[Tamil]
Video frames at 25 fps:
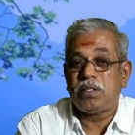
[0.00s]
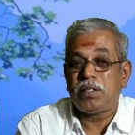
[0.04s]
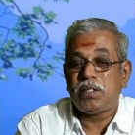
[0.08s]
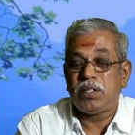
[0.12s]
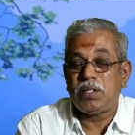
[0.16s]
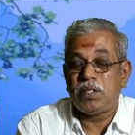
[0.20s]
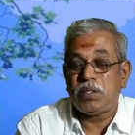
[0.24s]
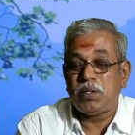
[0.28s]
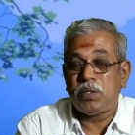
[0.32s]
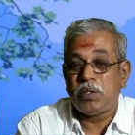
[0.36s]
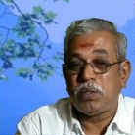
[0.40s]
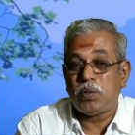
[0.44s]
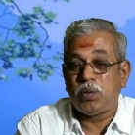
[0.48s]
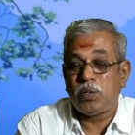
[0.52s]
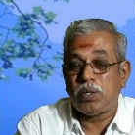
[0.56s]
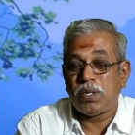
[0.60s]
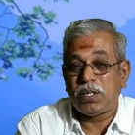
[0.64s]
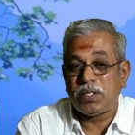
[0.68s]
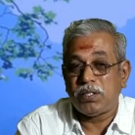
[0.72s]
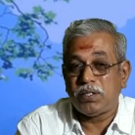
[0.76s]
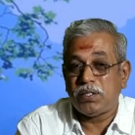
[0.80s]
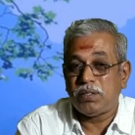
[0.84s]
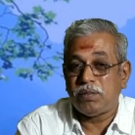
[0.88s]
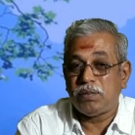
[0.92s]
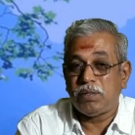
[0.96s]
நின்றுக்கிட்டோ
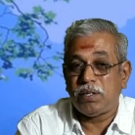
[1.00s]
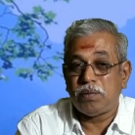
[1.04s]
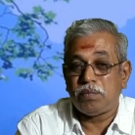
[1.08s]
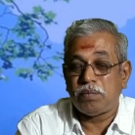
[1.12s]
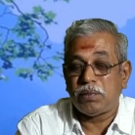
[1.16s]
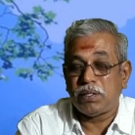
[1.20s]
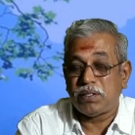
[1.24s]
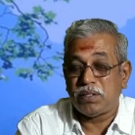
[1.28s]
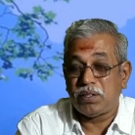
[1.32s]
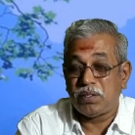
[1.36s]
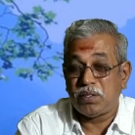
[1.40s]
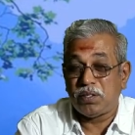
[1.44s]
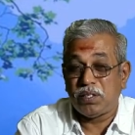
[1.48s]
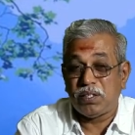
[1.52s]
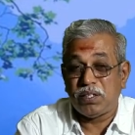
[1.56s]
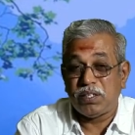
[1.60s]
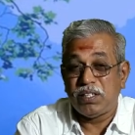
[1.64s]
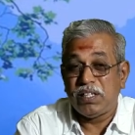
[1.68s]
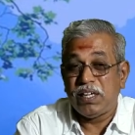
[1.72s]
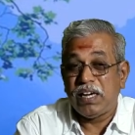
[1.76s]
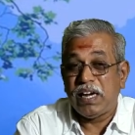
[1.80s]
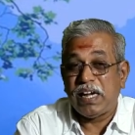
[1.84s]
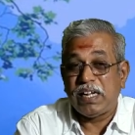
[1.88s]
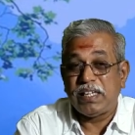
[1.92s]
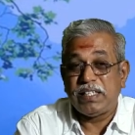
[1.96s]
உட்காந்துட்டு வேலை பார்த்துருக்கோம்
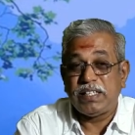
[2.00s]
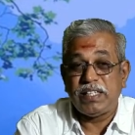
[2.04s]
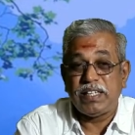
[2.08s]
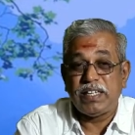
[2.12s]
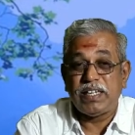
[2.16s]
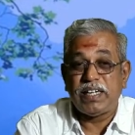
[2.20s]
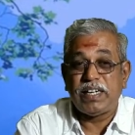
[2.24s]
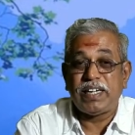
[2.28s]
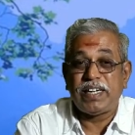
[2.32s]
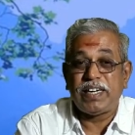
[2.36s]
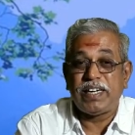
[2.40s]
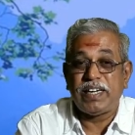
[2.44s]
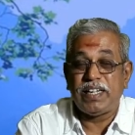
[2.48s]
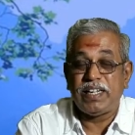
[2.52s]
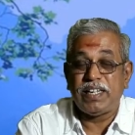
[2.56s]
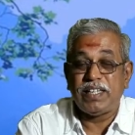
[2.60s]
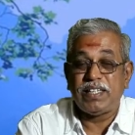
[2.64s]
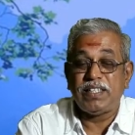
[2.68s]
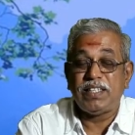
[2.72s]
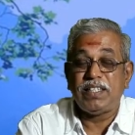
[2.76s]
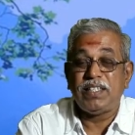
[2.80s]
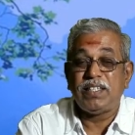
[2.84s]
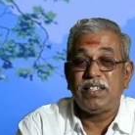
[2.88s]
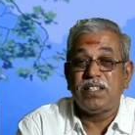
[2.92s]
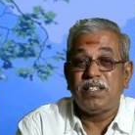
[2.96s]
அதிக நடை
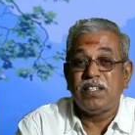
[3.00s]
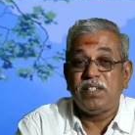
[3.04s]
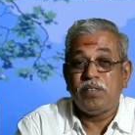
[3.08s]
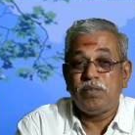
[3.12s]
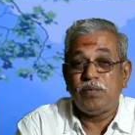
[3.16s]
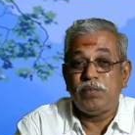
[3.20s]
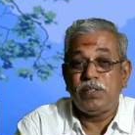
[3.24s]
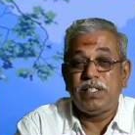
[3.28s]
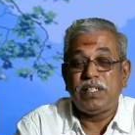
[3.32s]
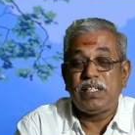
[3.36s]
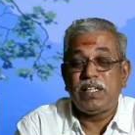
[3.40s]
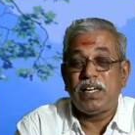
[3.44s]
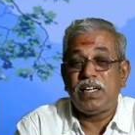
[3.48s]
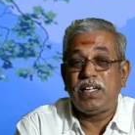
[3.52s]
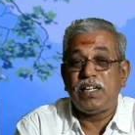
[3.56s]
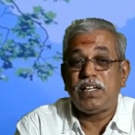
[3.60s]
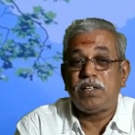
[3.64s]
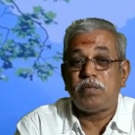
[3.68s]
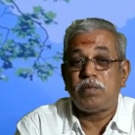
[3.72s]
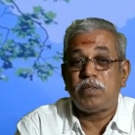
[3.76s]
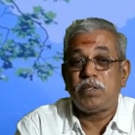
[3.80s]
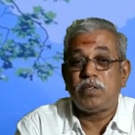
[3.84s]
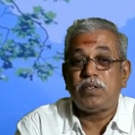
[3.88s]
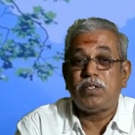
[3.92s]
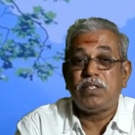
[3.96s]
கிடையாது வீட்டிலையும்
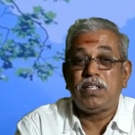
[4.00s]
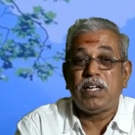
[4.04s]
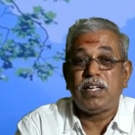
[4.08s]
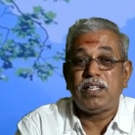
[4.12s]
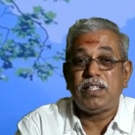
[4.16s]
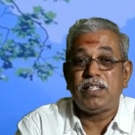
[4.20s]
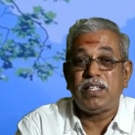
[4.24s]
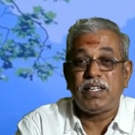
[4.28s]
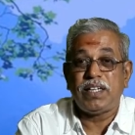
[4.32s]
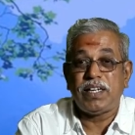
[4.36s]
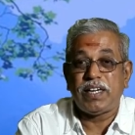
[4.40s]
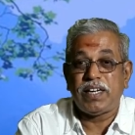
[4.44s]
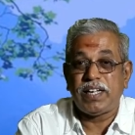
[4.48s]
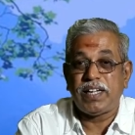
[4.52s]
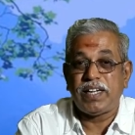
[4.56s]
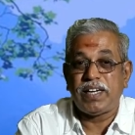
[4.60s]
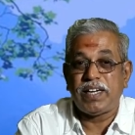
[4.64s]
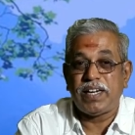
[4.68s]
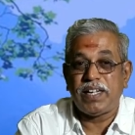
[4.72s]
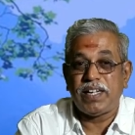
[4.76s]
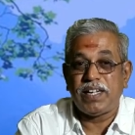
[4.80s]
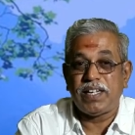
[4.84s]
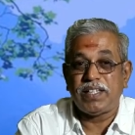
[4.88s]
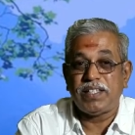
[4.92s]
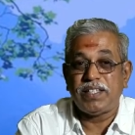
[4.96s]
நமக்கு வந்து அதிக நடை
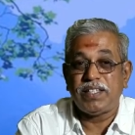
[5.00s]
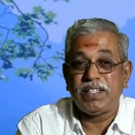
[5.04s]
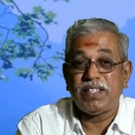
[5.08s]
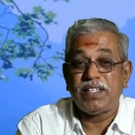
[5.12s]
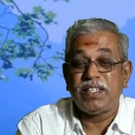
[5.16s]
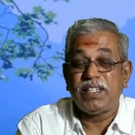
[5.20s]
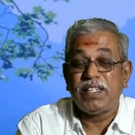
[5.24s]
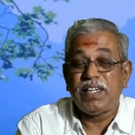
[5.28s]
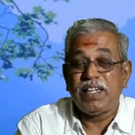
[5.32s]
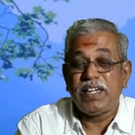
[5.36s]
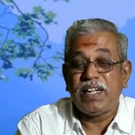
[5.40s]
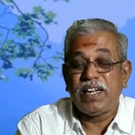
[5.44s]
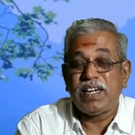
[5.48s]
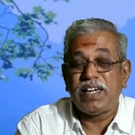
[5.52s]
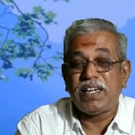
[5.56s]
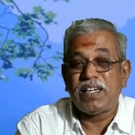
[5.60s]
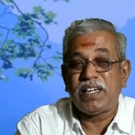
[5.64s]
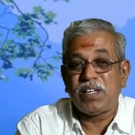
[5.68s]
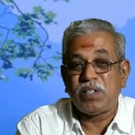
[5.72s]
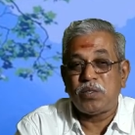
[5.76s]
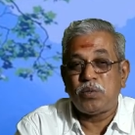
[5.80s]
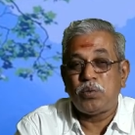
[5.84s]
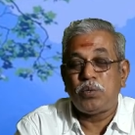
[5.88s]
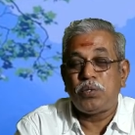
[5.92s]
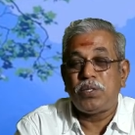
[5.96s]
கிடையாது
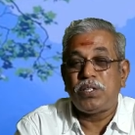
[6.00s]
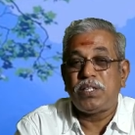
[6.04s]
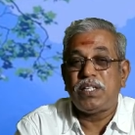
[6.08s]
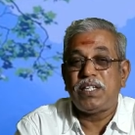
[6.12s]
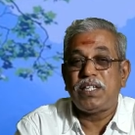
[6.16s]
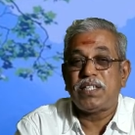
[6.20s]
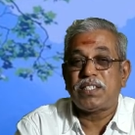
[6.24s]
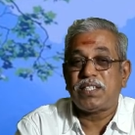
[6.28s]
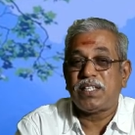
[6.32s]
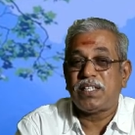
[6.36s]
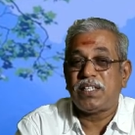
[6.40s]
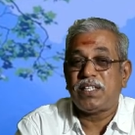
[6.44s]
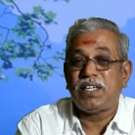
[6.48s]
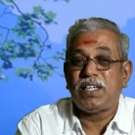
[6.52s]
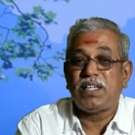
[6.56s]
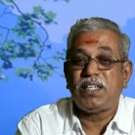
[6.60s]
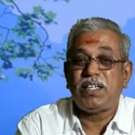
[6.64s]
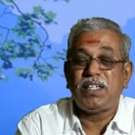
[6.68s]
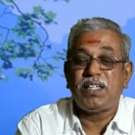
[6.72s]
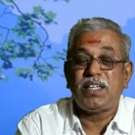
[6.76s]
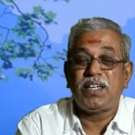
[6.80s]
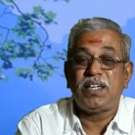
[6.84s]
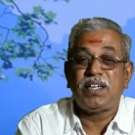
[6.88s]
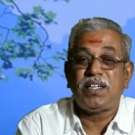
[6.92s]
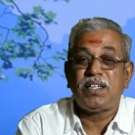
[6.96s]
ஏனென்றால் குறுகிய
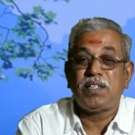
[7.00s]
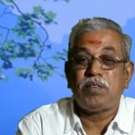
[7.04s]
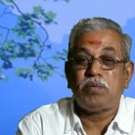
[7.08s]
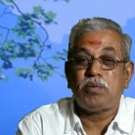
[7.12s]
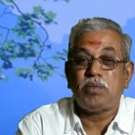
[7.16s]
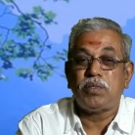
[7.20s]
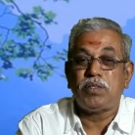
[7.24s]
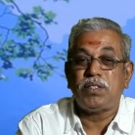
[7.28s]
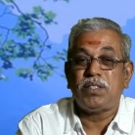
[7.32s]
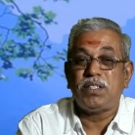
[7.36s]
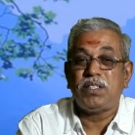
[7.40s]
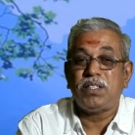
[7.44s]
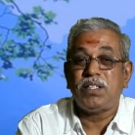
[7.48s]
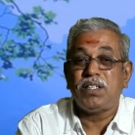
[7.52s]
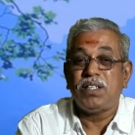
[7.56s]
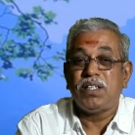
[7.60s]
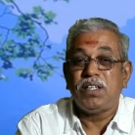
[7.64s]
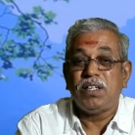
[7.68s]
சதுரடிகளில் நம்ம வந்து